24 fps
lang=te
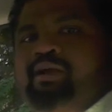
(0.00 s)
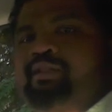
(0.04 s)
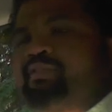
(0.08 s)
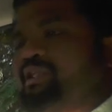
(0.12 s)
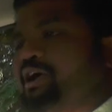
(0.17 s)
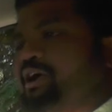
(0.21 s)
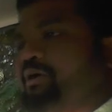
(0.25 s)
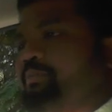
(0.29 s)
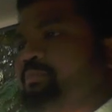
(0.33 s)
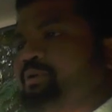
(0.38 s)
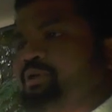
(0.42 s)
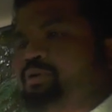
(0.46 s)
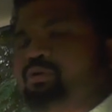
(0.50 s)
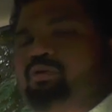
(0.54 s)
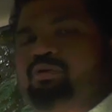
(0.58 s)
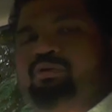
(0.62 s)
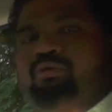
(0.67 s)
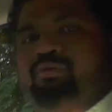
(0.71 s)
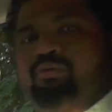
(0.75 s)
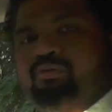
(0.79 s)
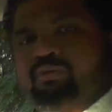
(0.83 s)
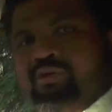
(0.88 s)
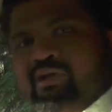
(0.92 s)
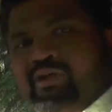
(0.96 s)
అండ్ ఇందాక మీరు
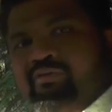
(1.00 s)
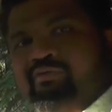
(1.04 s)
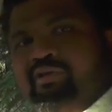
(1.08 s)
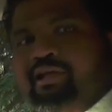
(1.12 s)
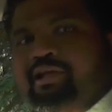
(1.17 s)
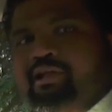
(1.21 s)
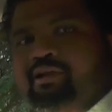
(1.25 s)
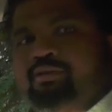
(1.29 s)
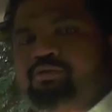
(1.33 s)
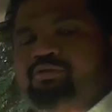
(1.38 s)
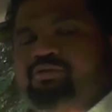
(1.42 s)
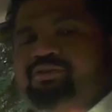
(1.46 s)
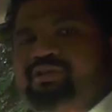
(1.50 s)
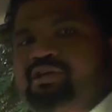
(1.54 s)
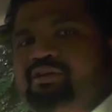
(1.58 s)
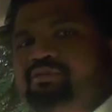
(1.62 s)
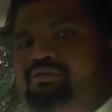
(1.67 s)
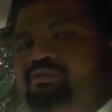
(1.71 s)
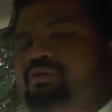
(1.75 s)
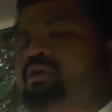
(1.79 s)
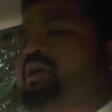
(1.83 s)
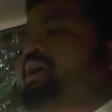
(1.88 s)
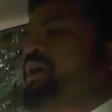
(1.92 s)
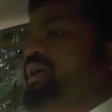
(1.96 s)
ఈ వెహికల్ని చూశారు